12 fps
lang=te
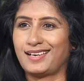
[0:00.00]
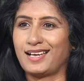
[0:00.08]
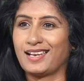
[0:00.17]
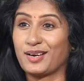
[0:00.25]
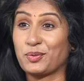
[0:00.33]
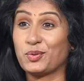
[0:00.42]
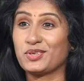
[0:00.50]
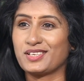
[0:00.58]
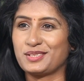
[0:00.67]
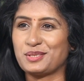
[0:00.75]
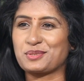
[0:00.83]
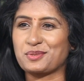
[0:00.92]
అలా
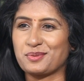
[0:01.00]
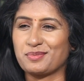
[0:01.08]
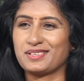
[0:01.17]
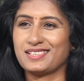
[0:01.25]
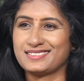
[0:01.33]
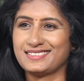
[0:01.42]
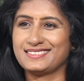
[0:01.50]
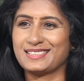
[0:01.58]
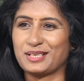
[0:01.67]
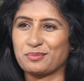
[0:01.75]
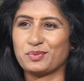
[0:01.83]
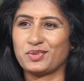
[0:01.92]
కోరిక తీర్చుకోమనేసి
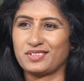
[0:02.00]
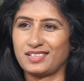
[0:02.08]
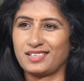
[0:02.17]
జగన్మోహన్